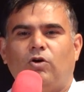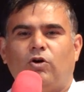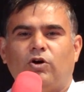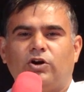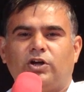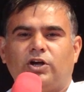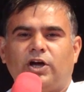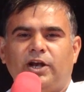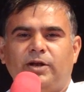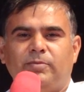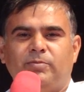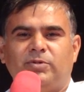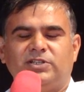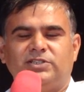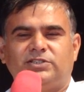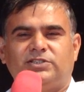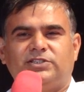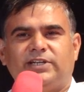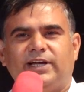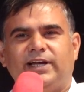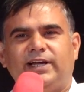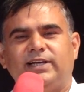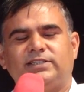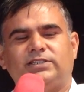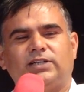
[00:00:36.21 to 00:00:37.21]
और करीबन
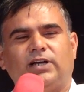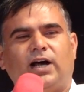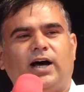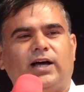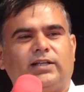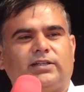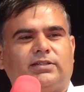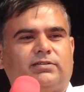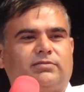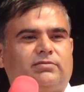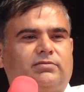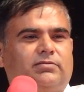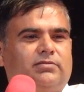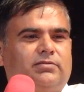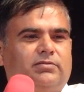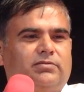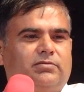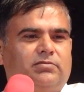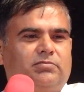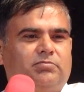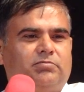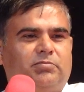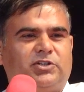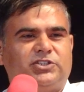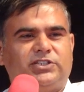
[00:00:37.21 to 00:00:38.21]
छः सात
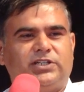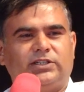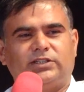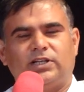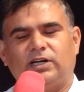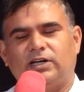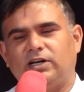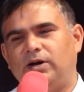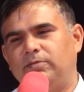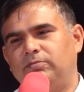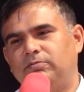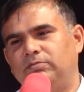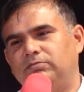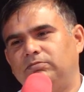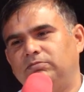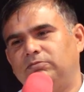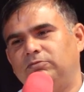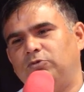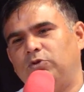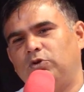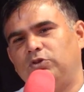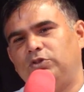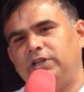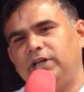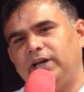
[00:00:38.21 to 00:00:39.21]
बजे तक हम
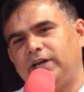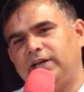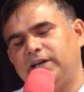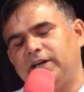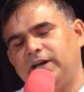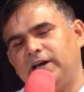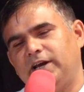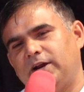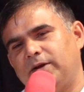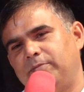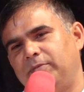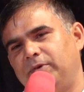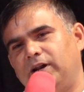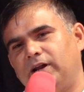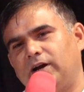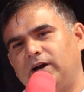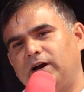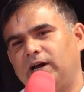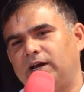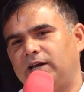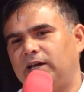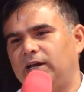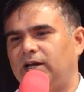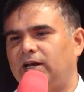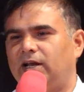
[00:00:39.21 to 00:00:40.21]
वो देख के हमें
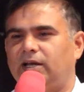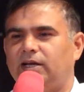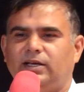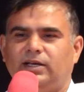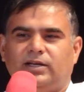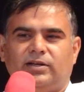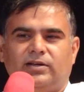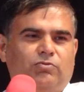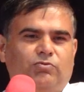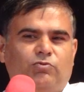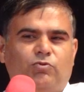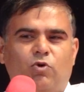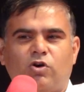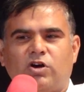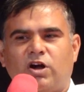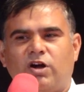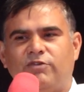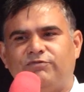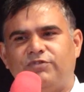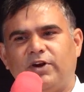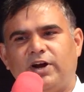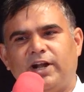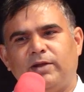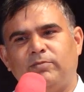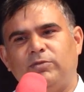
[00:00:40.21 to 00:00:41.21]
लगा कि नहीं वो
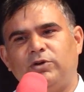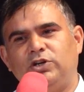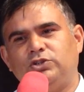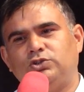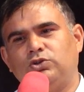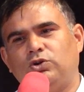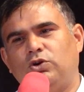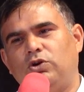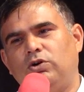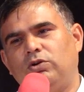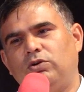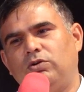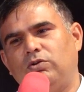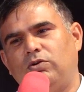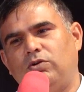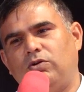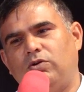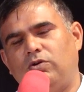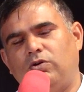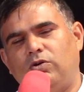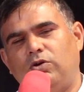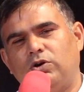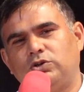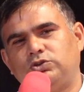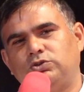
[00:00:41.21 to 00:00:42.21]
कंफर्टेबल जोन
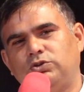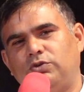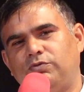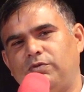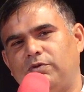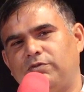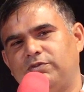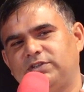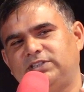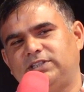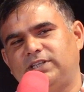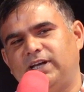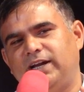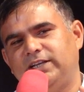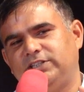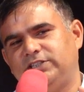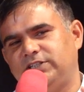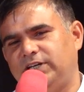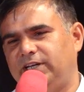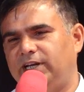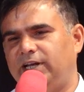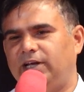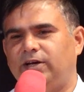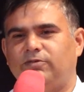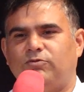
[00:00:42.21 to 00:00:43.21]
और जो व्यवस्थाएं
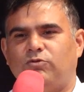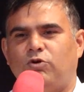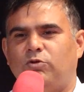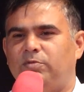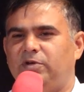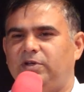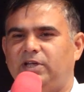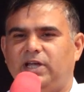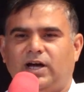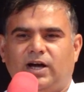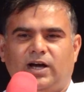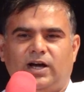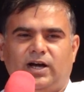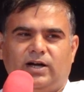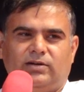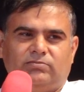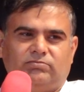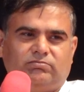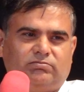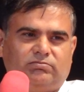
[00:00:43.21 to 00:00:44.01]
चाहिए वो भी यहाँ